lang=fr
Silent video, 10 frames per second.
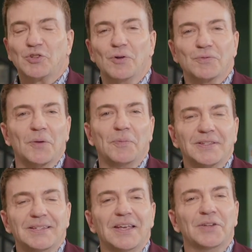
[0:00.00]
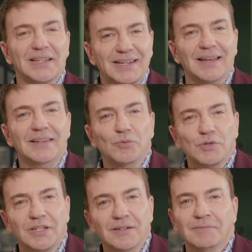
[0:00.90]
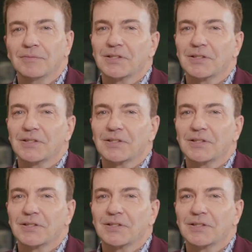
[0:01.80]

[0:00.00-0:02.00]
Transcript: Mais si on vous a pas dit, il y a un escalier aussi.